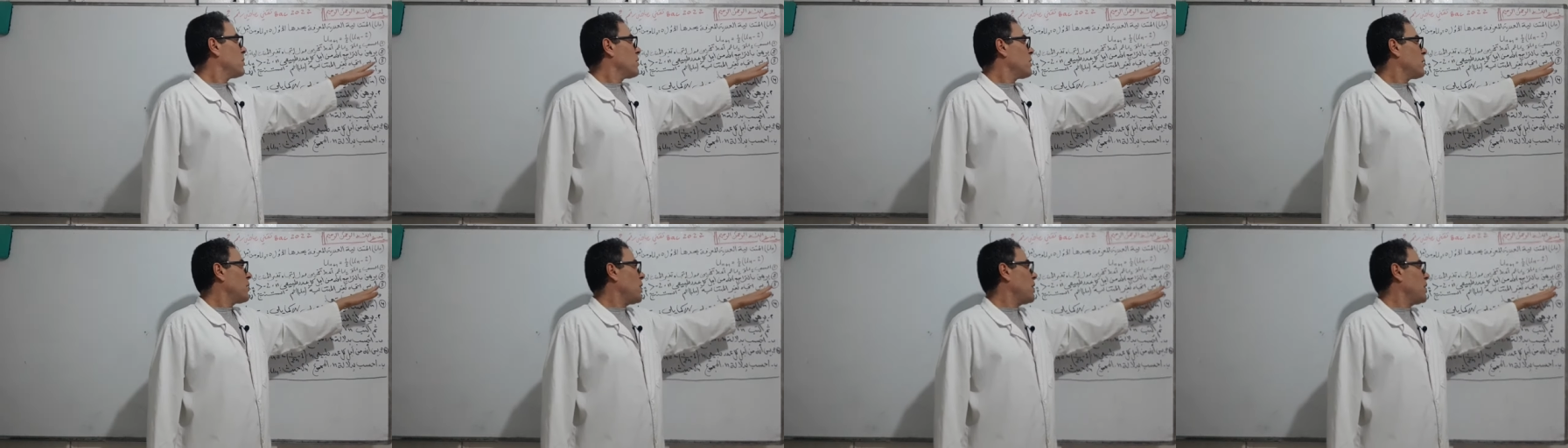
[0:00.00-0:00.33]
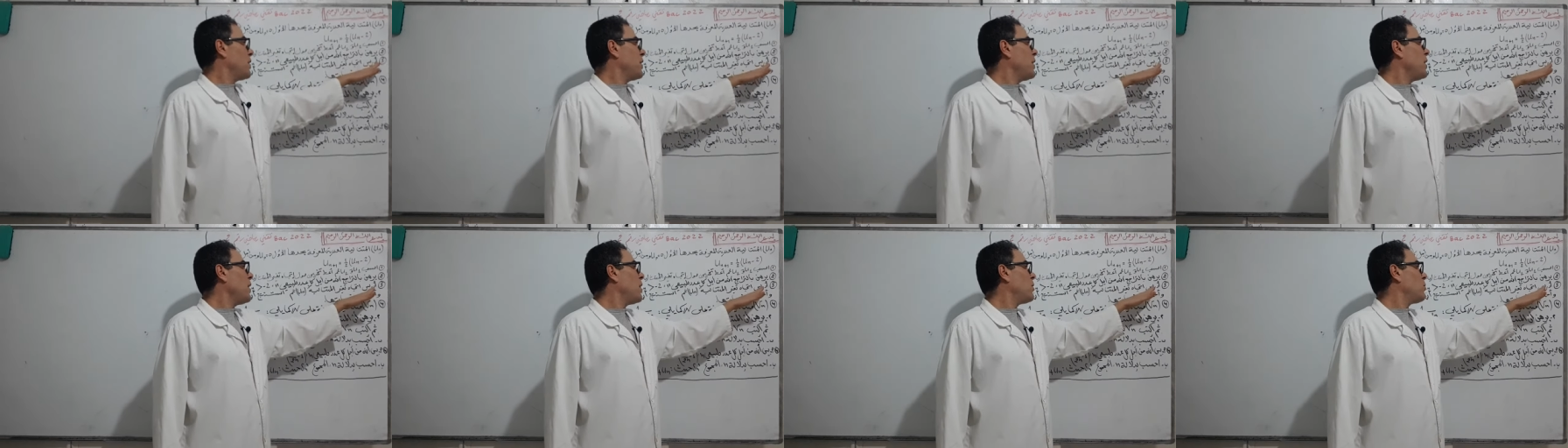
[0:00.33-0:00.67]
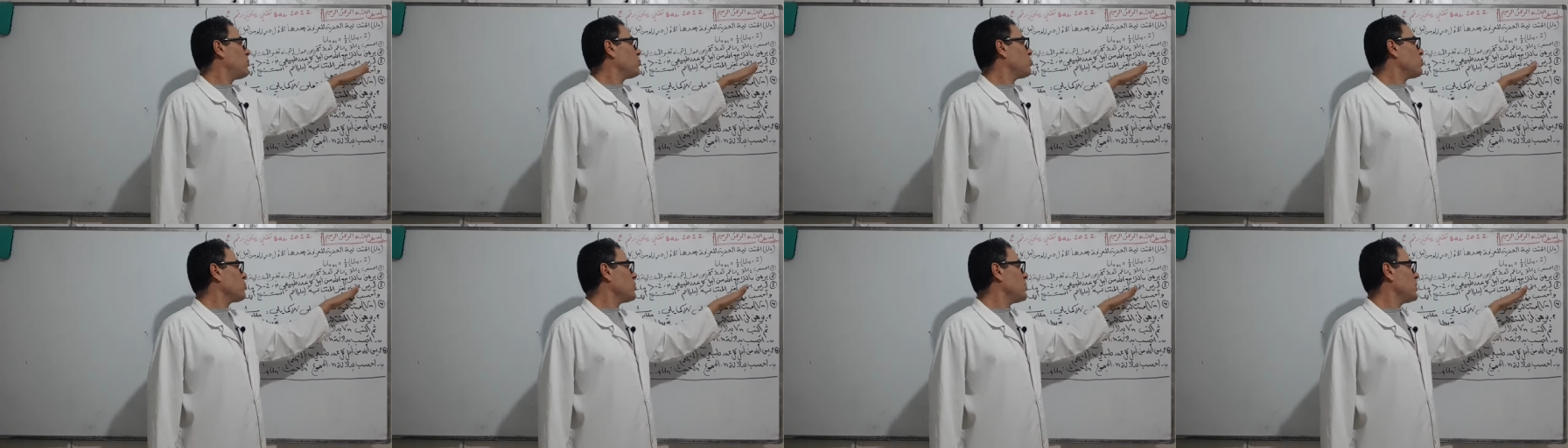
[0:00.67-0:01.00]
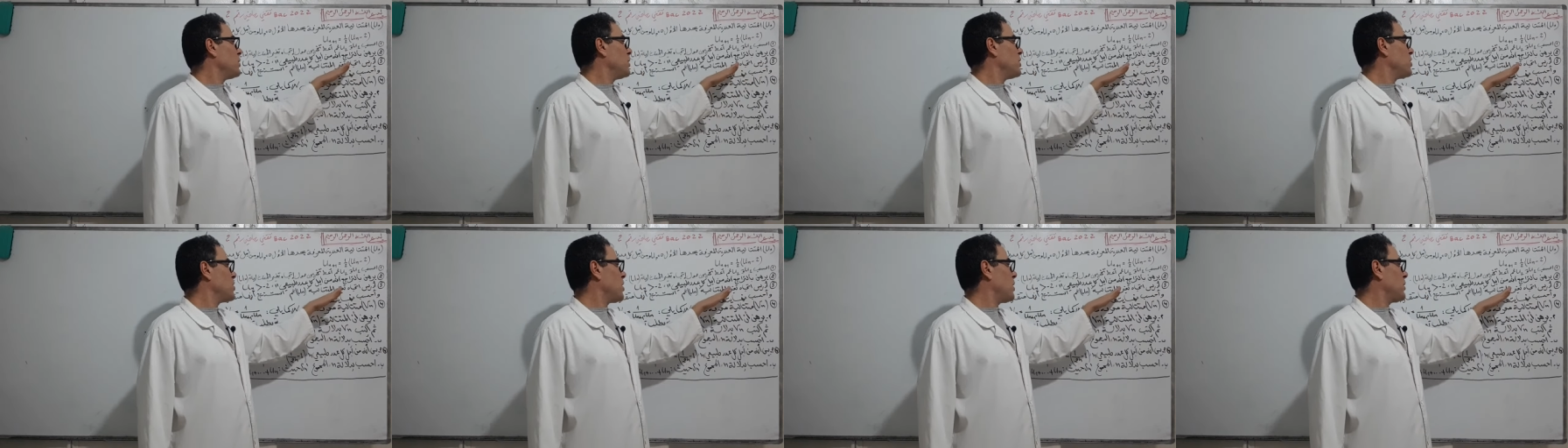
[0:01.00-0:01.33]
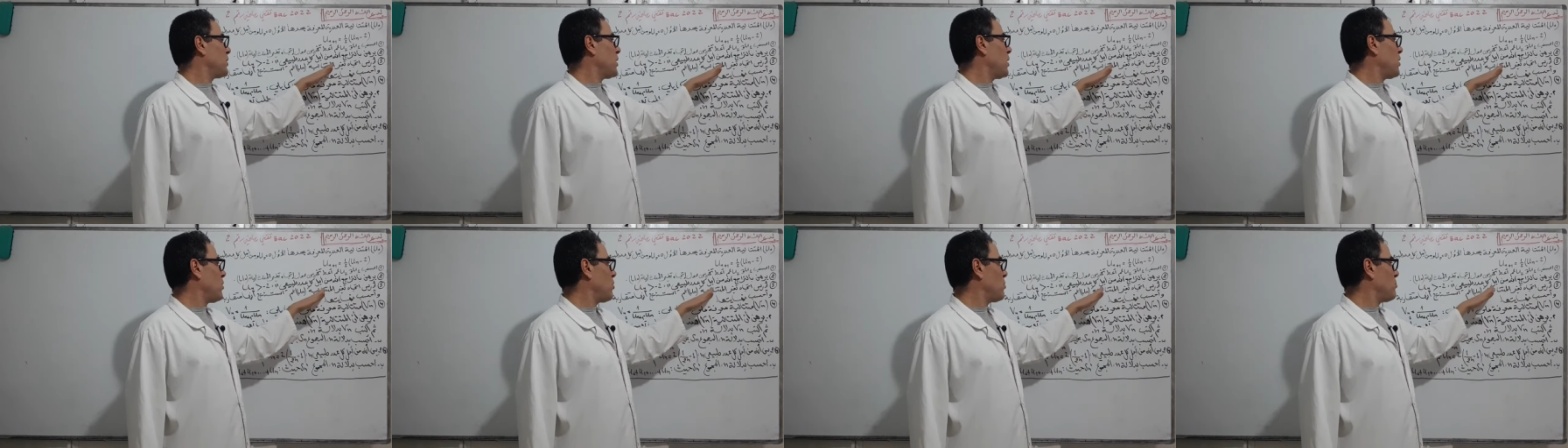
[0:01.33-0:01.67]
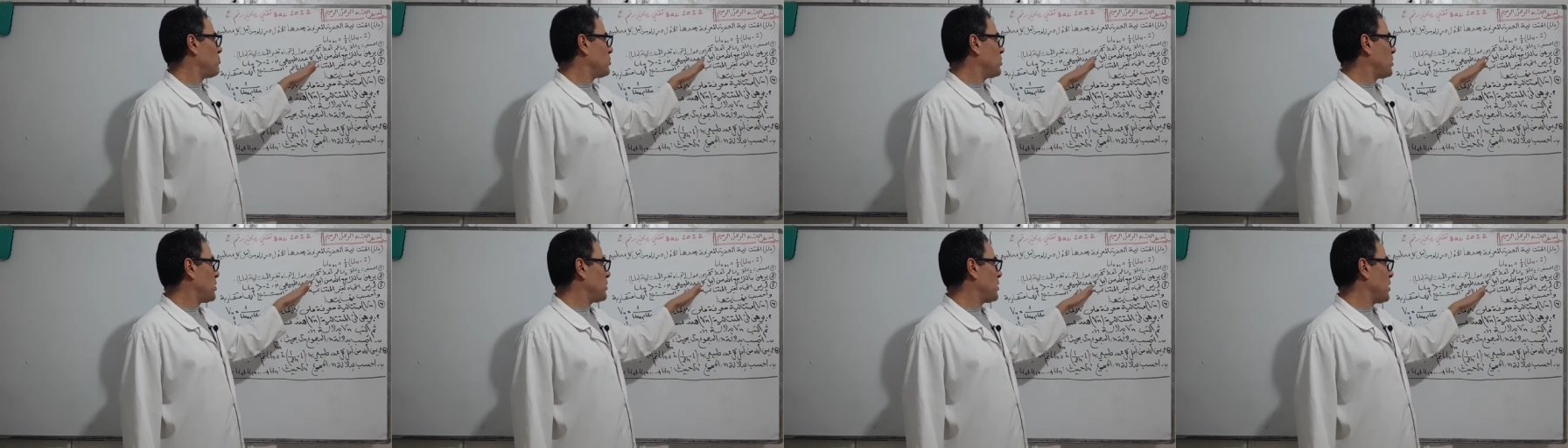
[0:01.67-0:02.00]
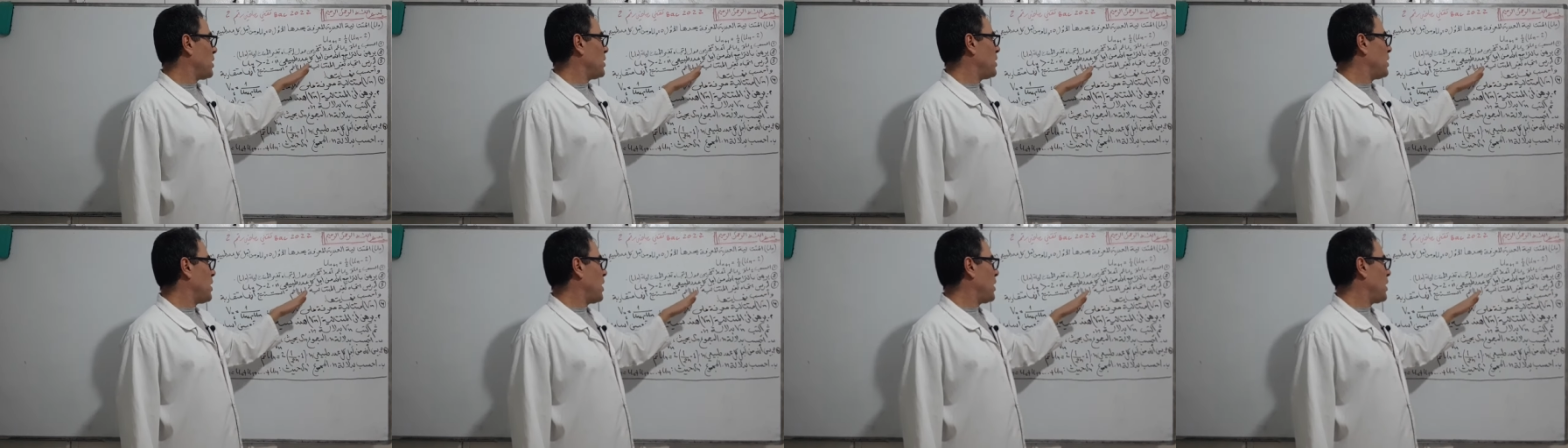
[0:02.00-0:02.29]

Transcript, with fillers: ثالثا قال أدرس اتجاه التغير المتتالية